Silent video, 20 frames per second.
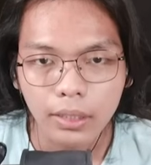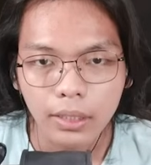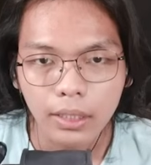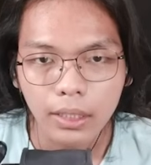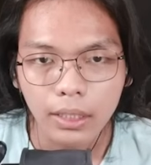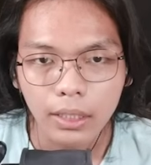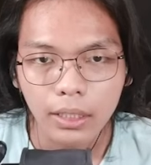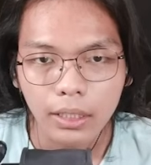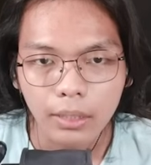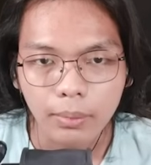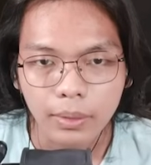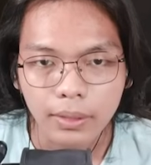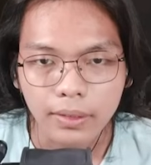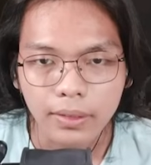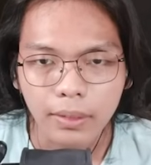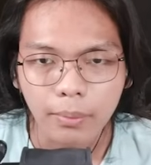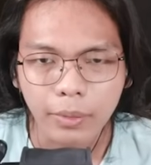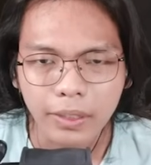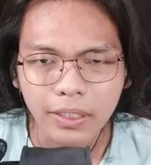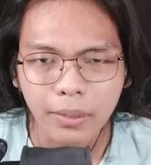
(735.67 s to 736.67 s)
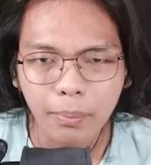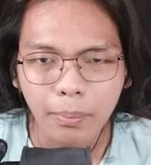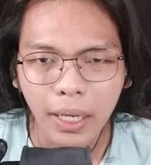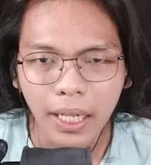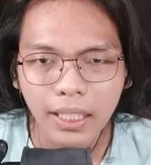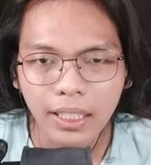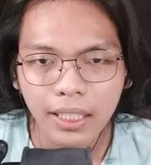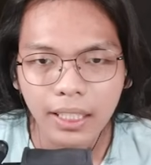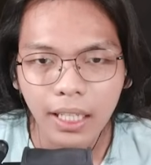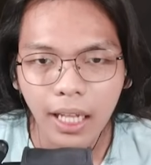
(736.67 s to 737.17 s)
sini, kita bisa
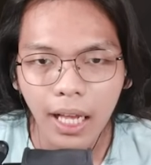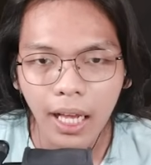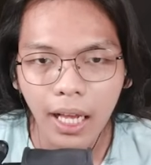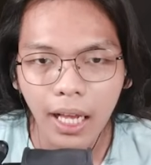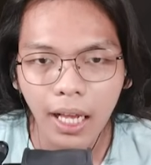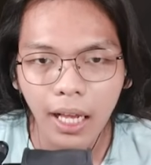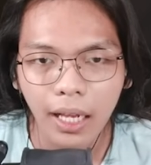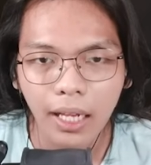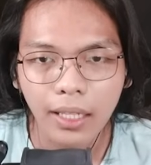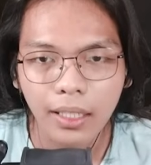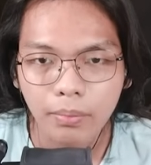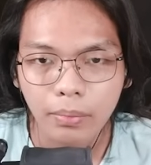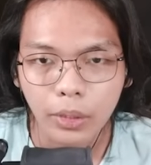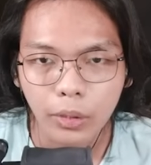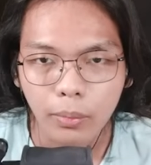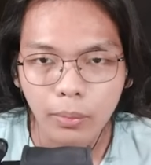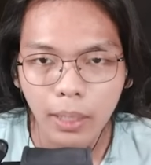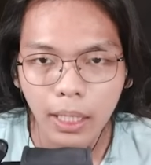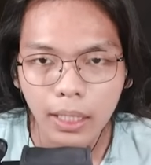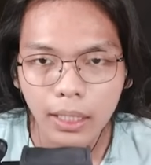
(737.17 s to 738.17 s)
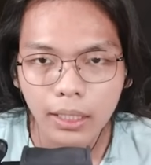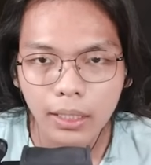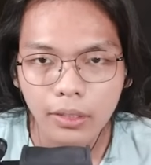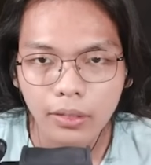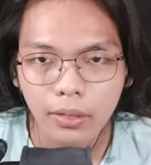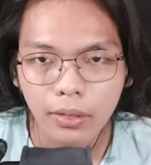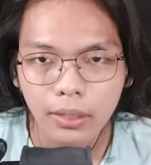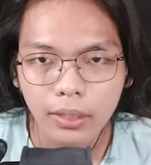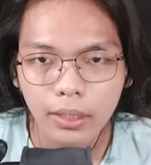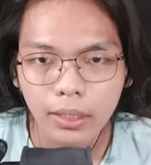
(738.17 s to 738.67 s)
simpan-simpanin. Nah, penuh banget nih
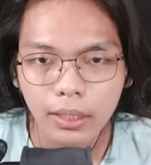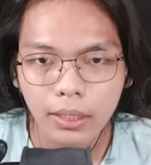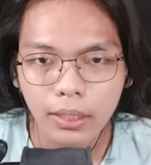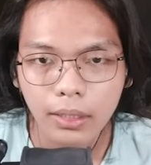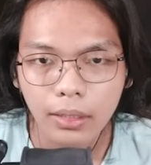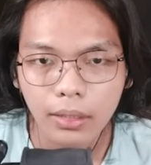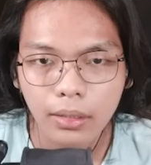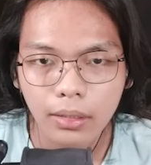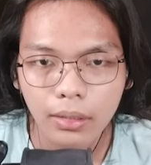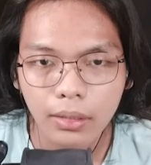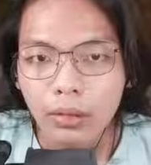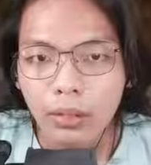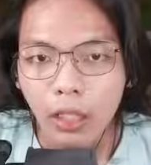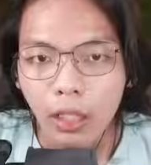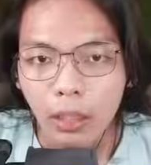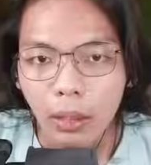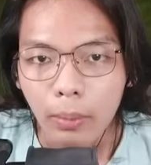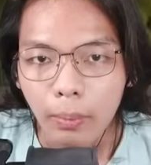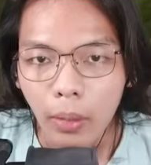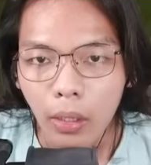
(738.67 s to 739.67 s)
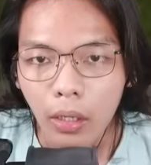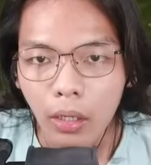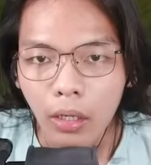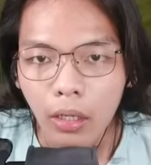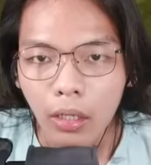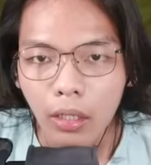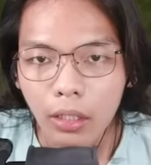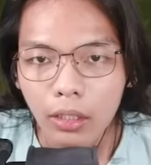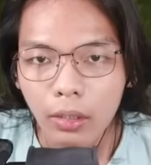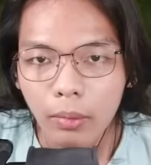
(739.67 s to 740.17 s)
soalnya. Ada
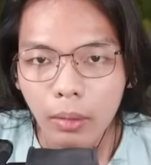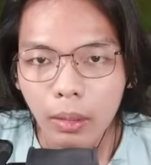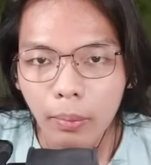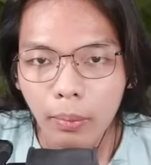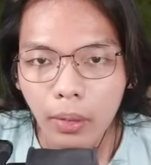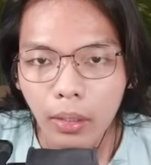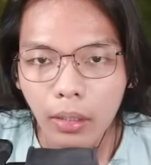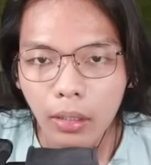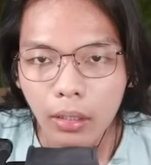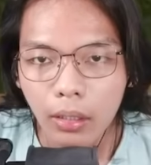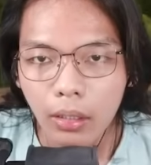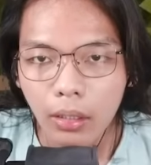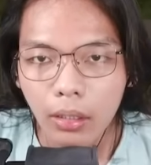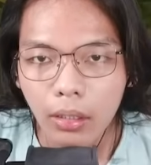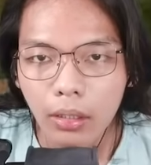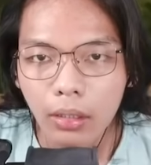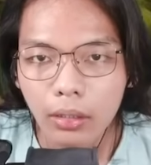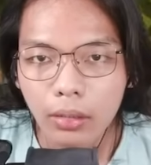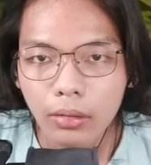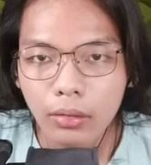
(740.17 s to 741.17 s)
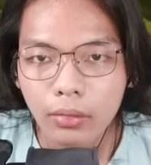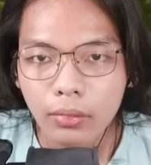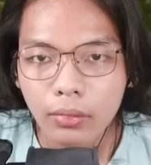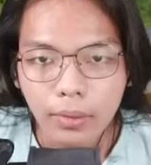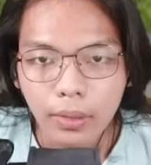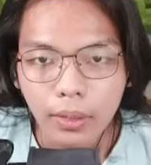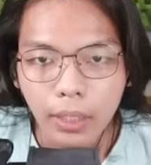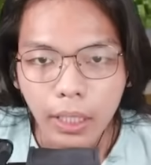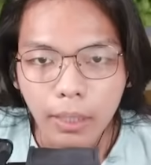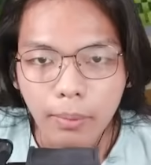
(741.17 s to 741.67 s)
pohon, teman pohon.
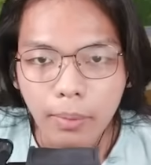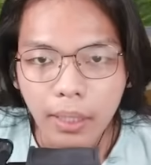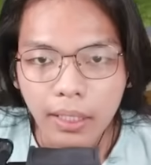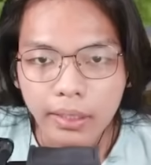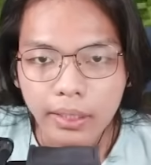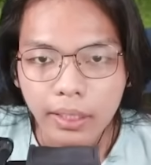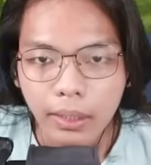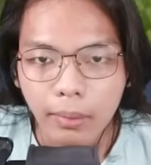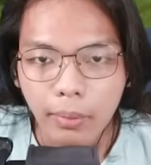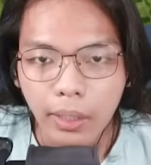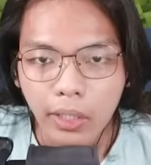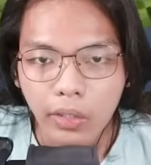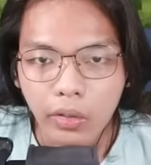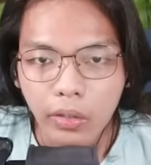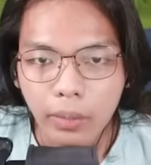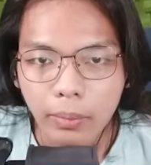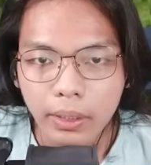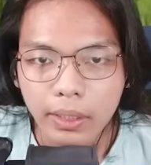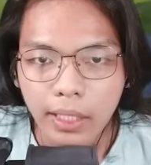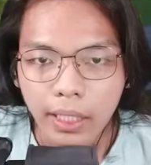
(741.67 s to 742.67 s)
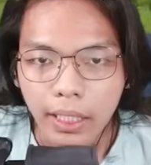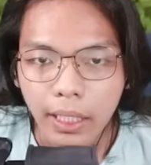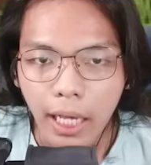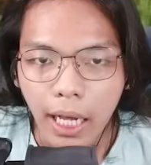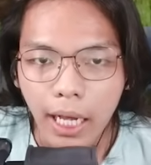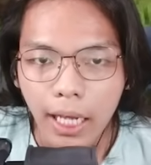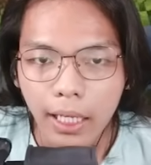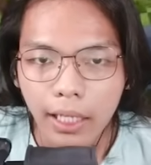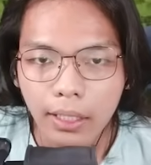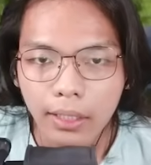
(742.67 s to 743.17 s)
Oke, okay, masih melanjutkan mencari
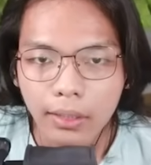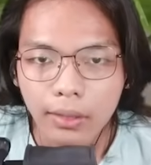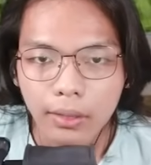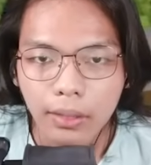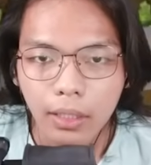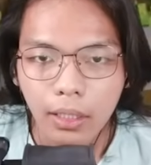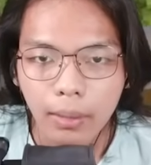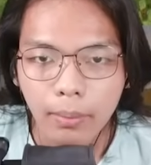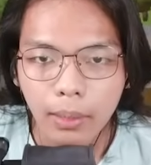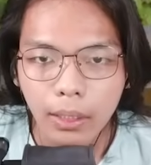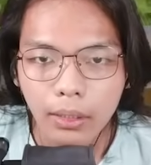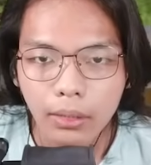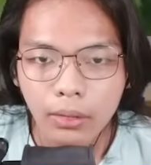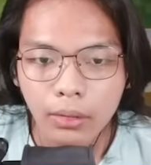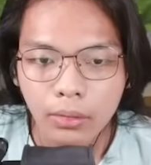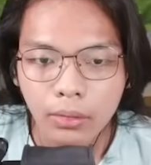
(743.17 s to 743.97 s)
iron. Come on.